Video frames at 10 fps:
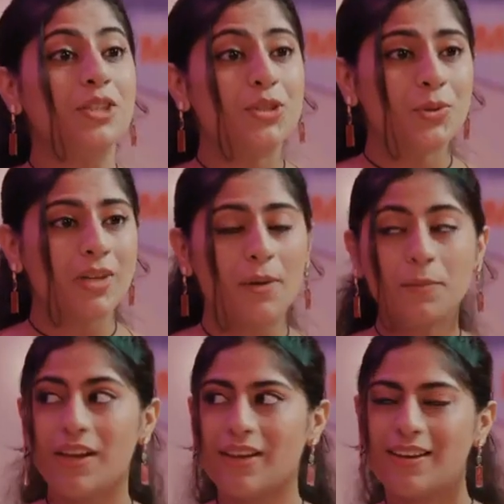मंजू
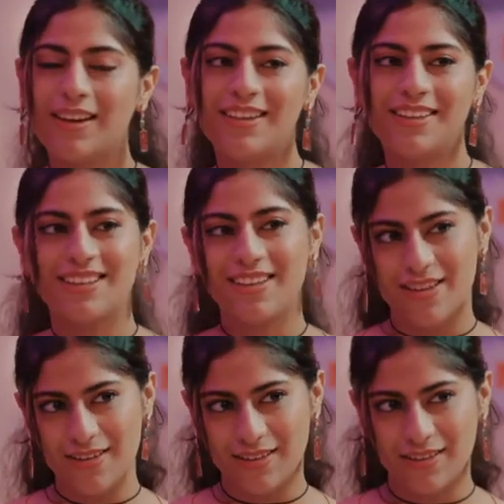नाम की एक नई लड़की
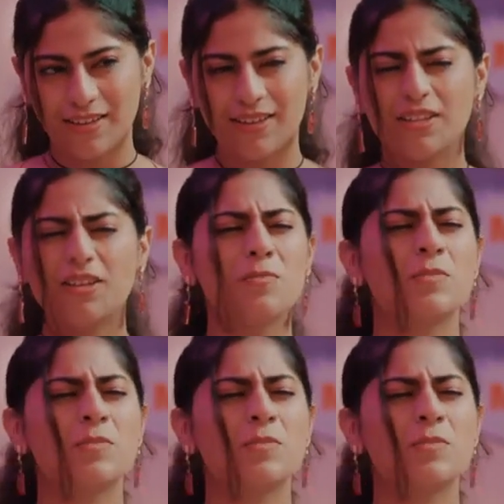आई है क्या